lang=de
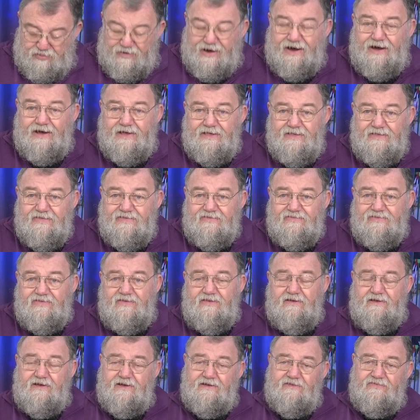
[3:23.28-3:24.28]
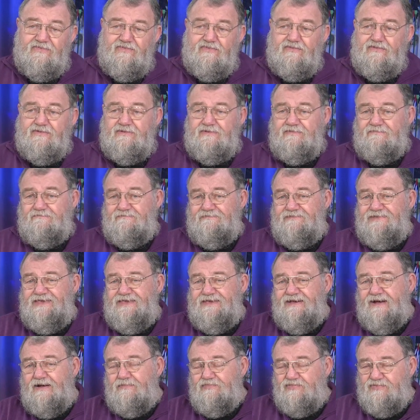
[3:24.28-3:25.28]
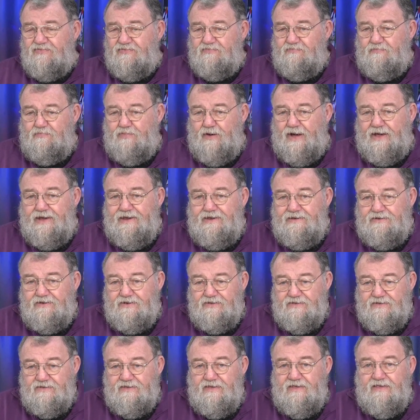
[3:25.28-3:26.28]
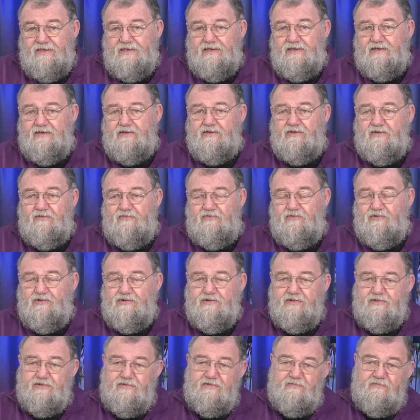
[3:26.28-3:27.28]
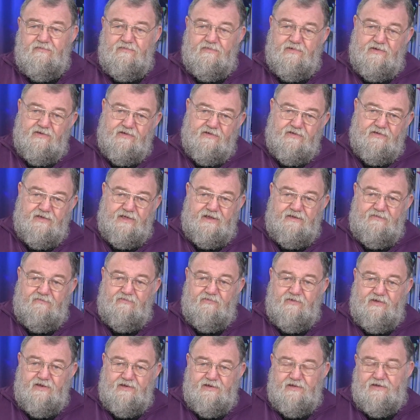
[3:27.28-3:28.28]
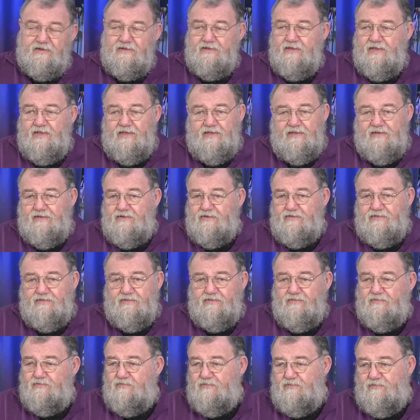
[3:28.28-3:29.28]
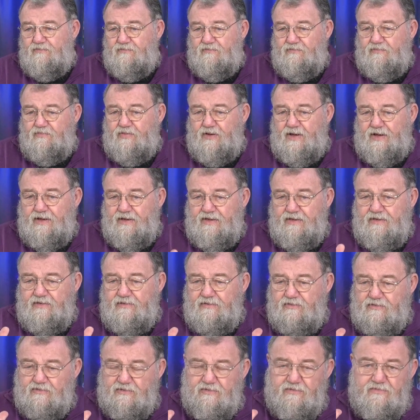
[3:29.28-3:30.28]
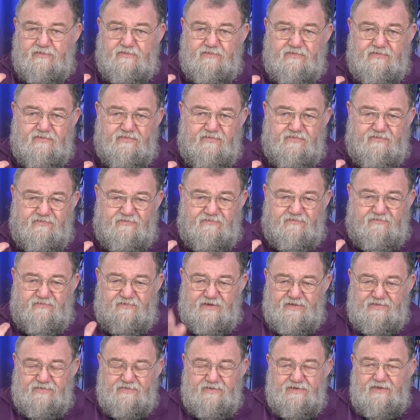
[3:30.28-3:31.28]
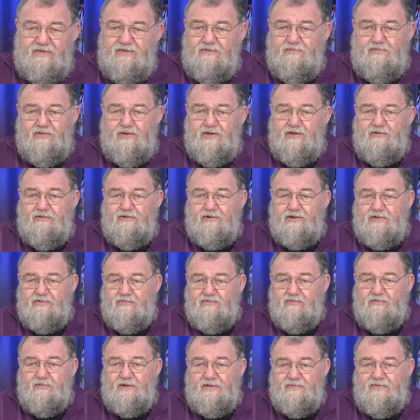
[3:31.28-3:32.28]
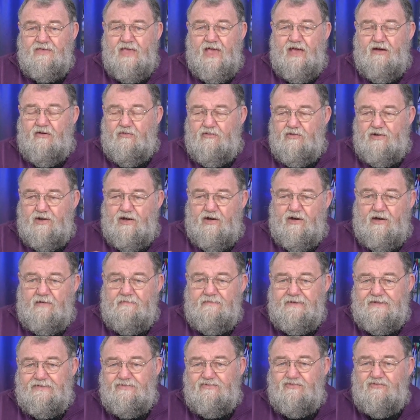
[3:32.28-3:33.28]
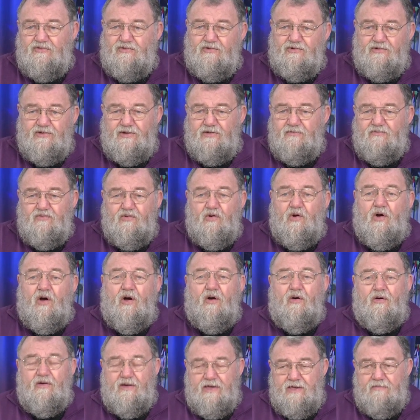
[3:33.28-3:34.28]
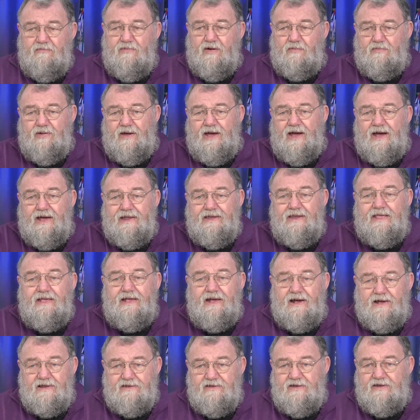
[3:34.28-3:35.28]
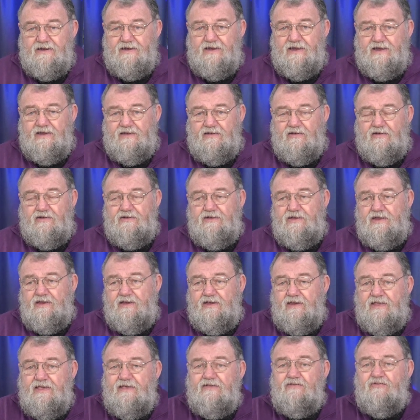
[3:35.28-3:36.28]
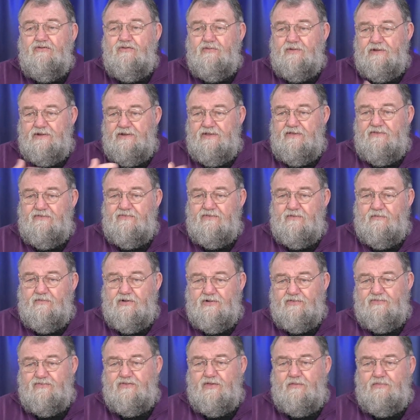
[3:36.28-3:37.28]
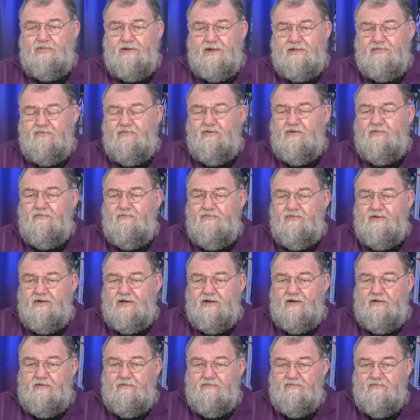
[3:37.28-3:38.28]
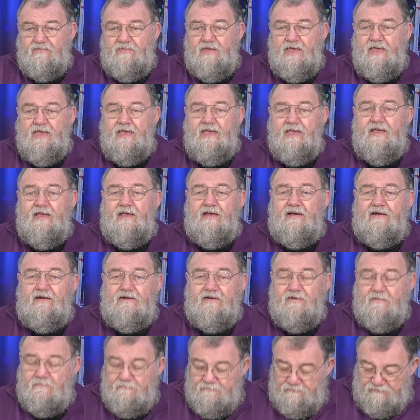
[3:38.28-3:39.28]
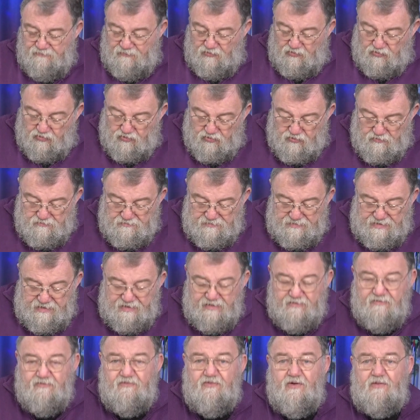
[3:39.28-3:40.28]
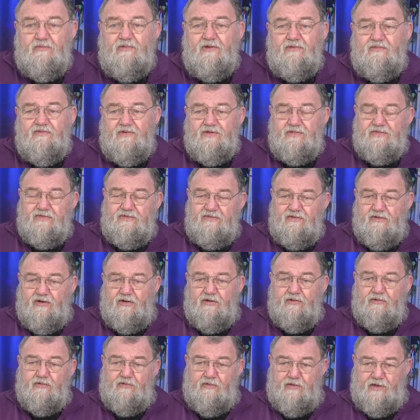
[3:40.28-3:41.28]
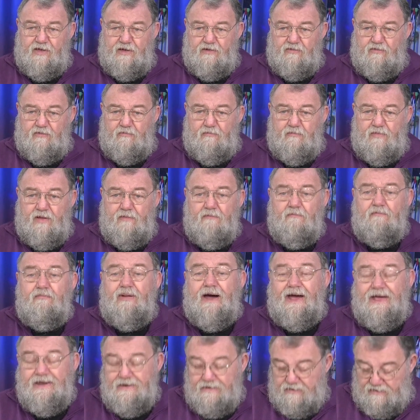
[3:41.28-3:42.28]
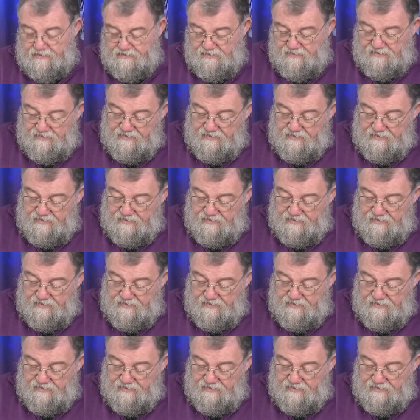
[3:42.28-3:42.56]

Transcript: Preis, also ich habe es beide gefunden, äh, entweder äh, bei äh, was, eBay oder sowas oder Amazon oder wo auch immer, bei einigen anderen Händlern, die nicht über diese Monsterplattformen verkaufen, äh, um die 45 Euro herum, beide.